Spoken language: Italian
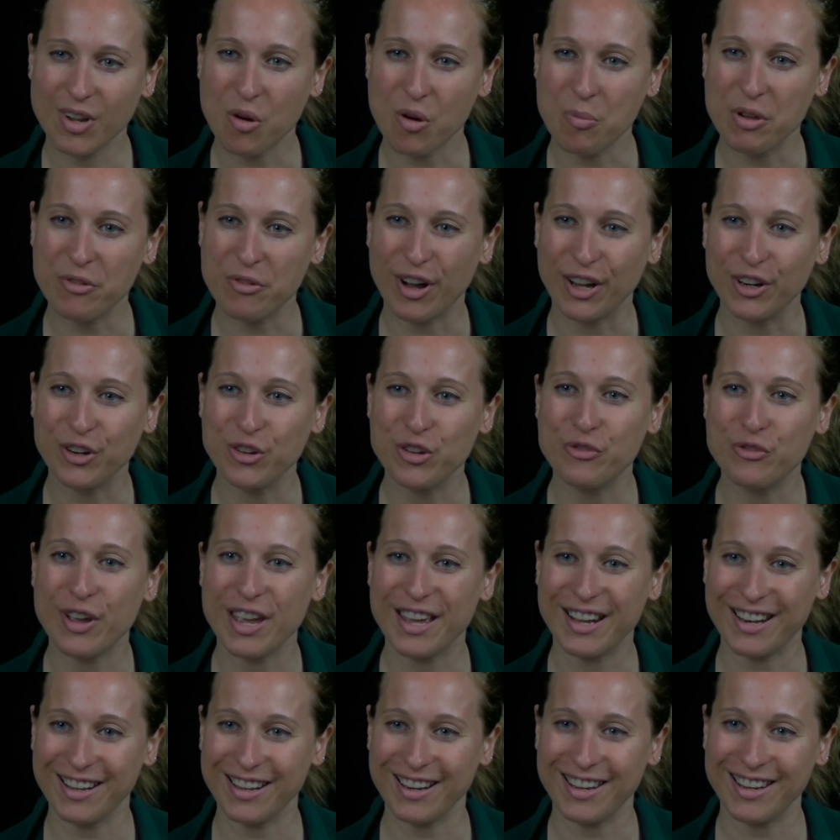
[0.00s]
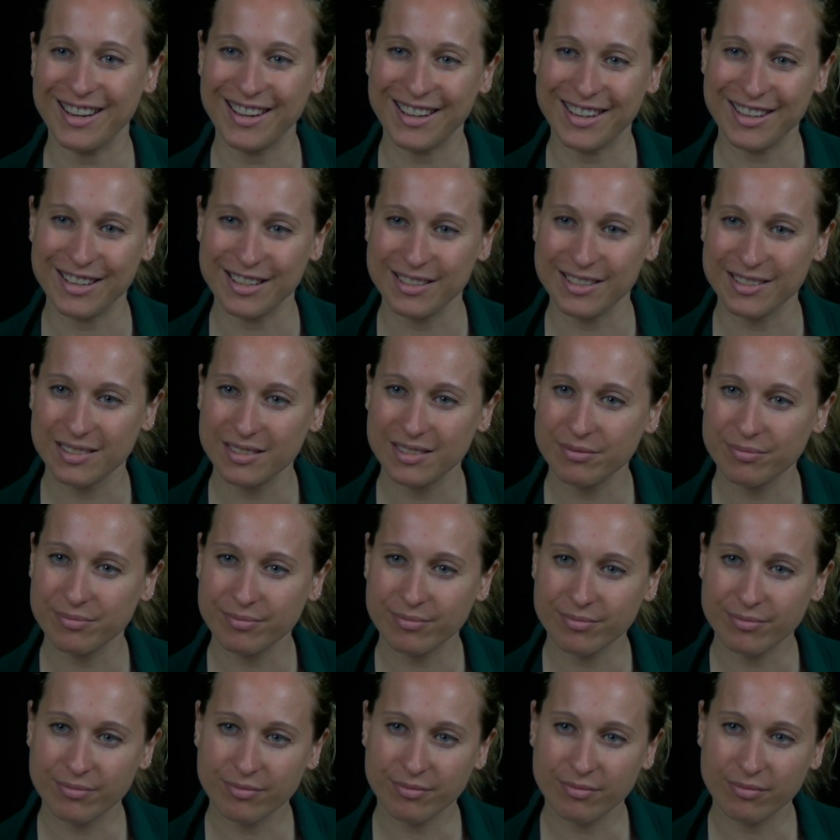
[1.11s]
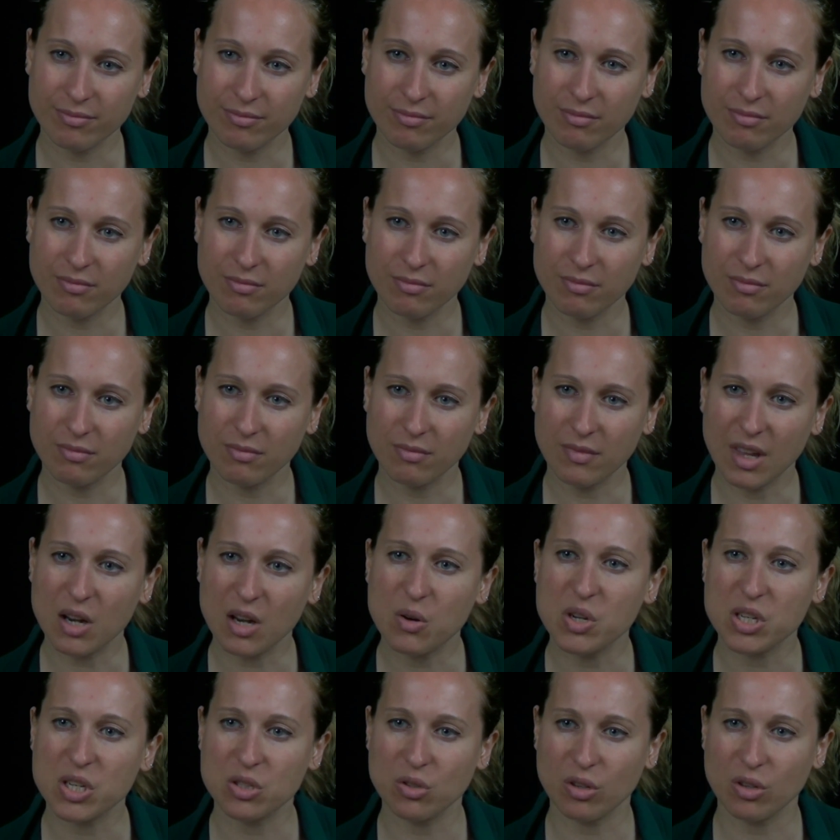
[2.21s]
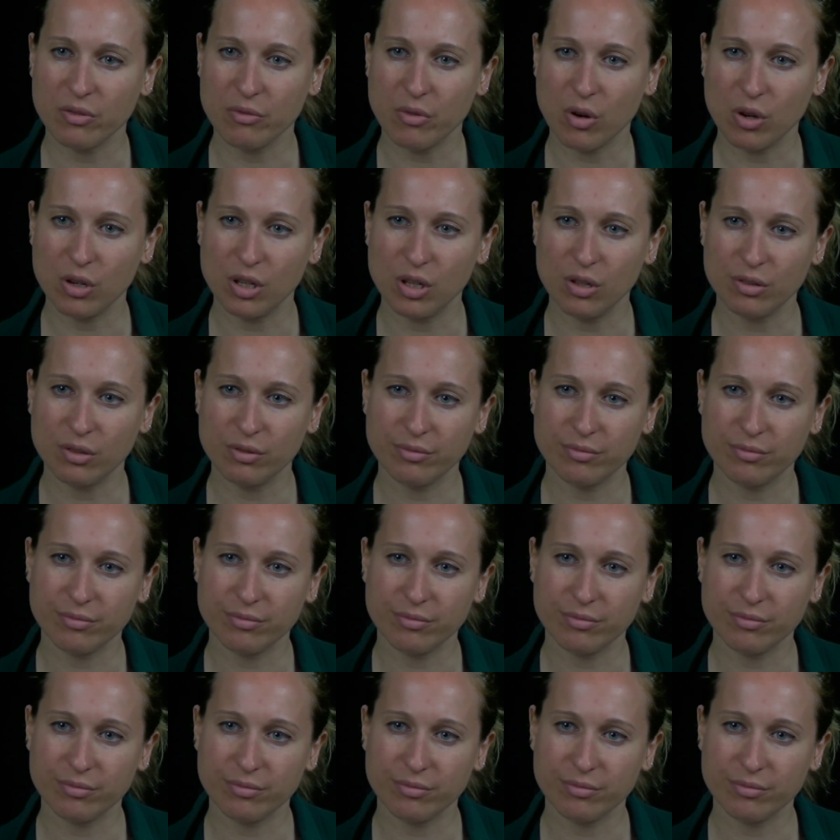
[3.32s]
come fanno i veri ricchi. È questo che voglio.